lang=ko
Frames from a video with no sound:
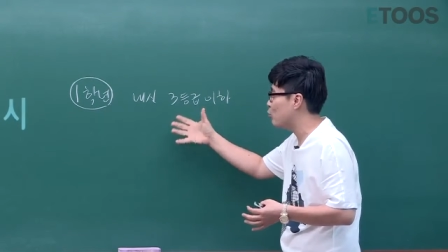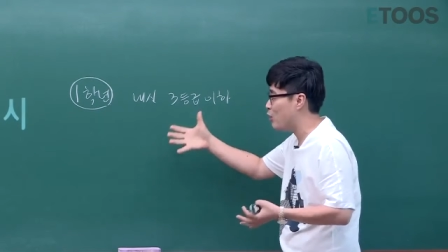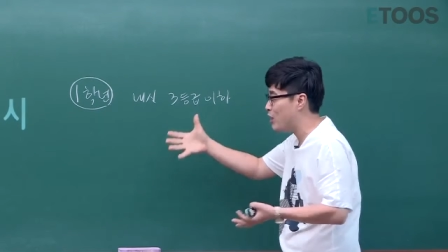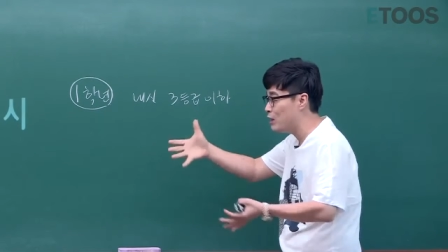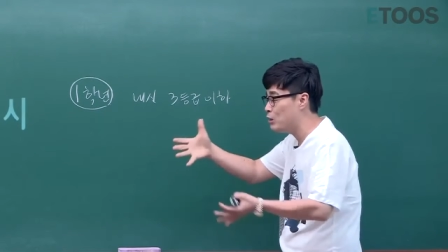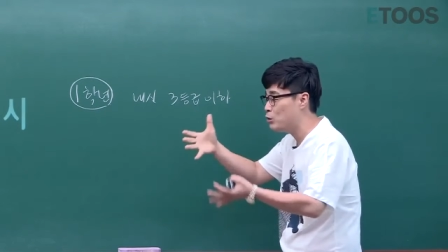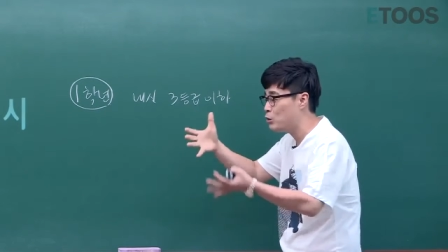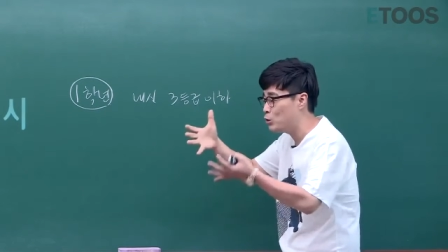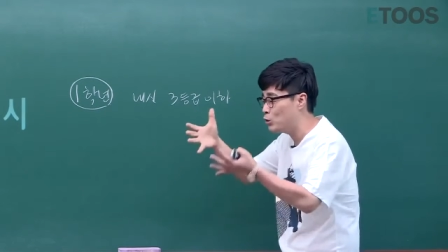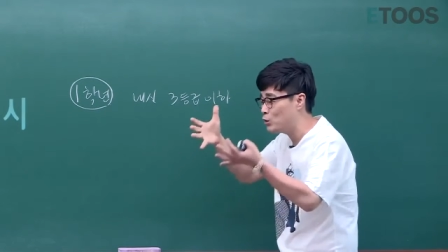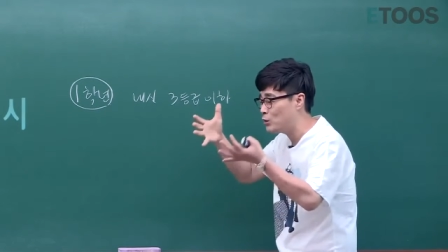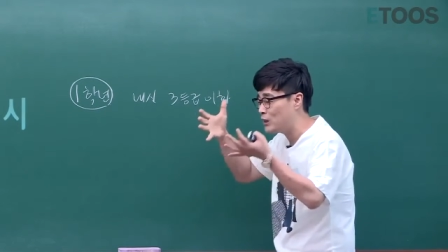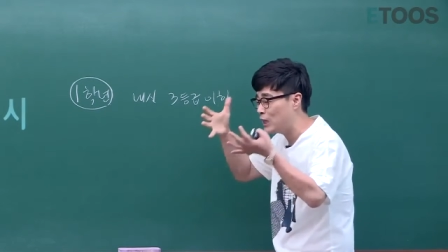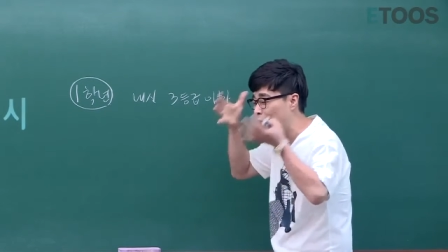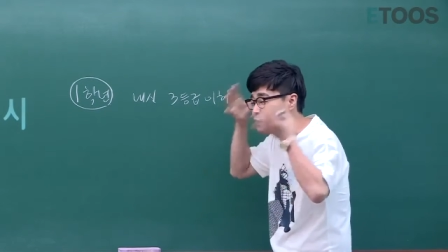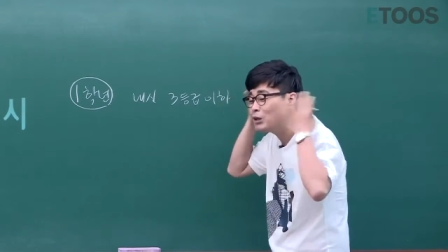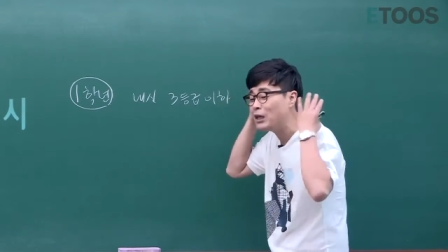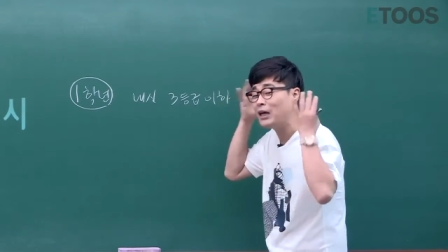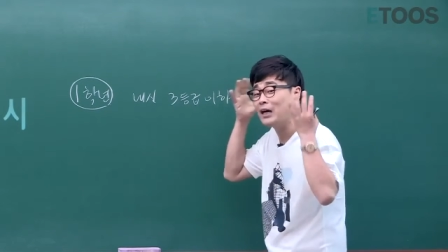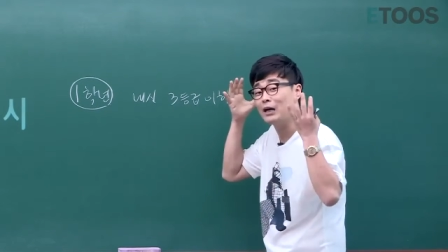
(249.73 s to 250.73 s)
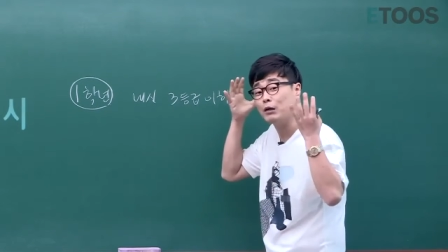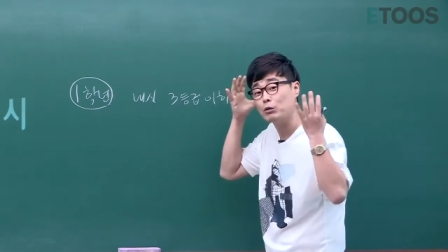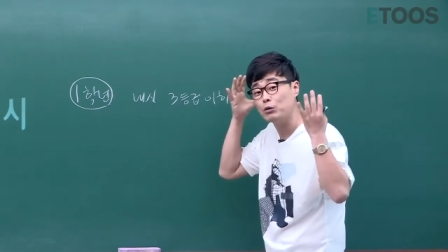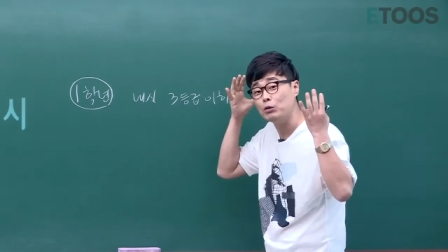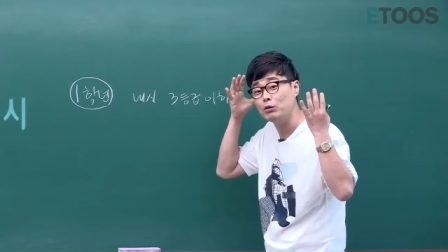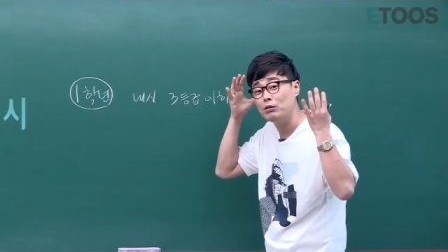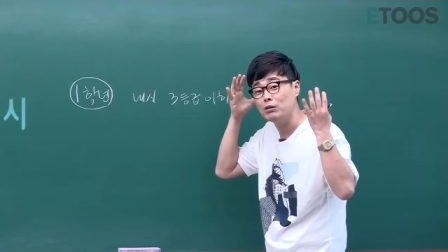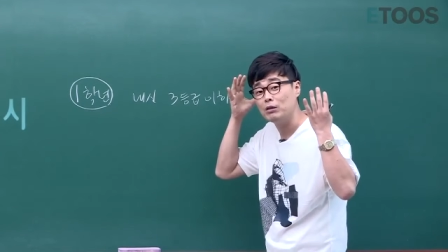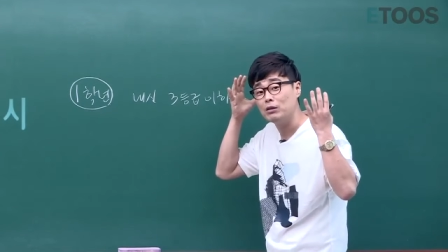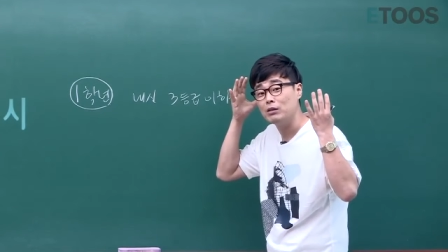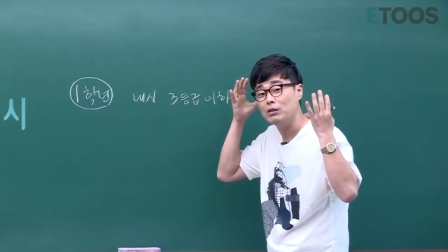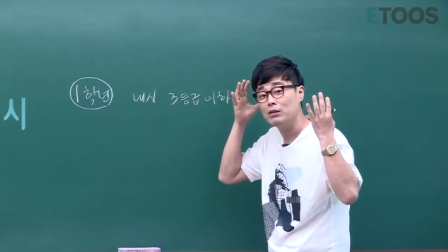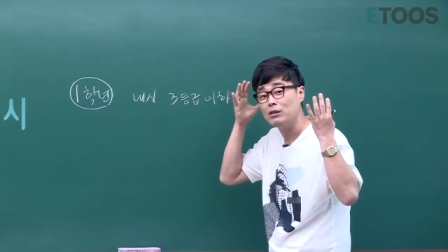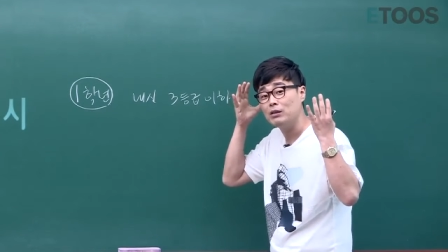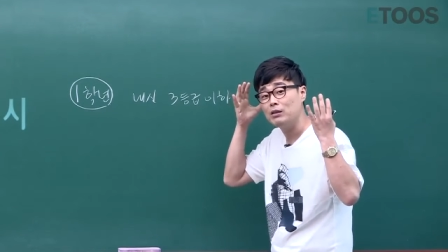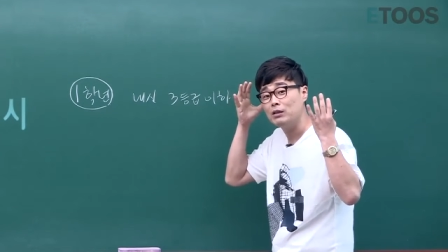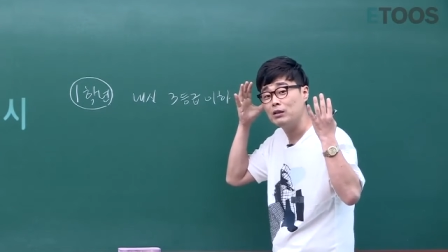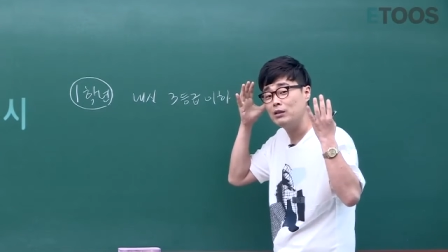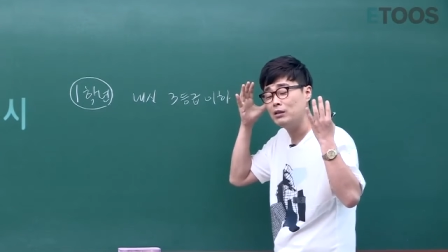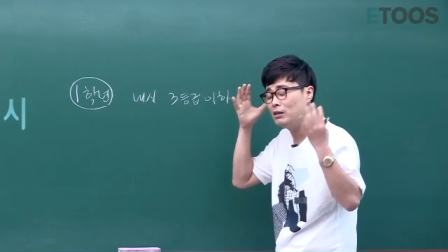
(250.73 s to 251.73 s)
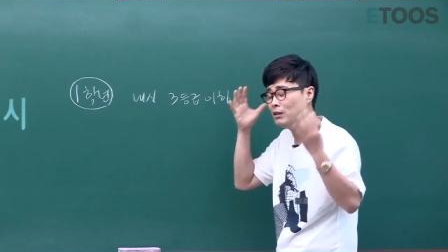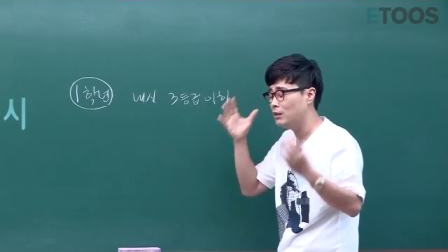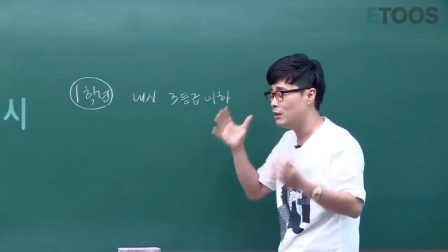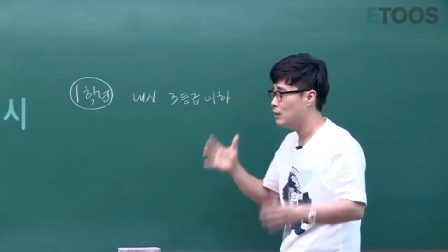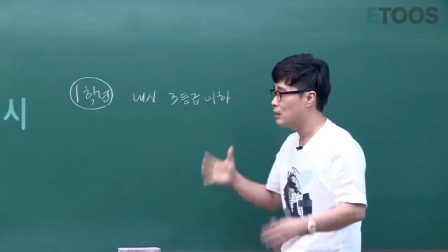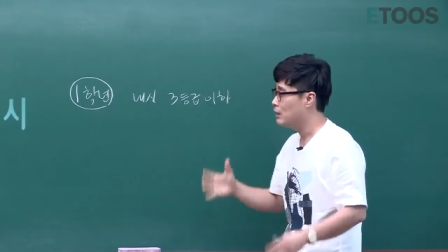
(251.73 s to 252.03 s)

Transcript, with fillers: 환골탈퇴해 갖고 어?